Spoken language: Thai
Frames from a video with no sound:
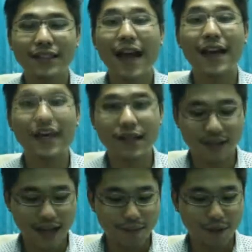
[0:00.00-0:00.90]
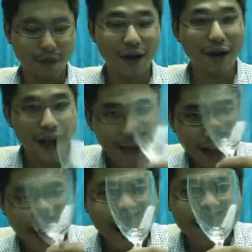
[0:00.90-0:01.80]
ชาลิสนะครับแต่ว่าเราหา
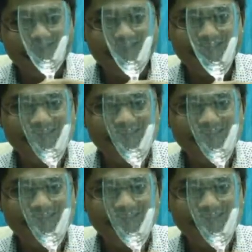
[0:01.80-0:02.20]
ได้แค่นี้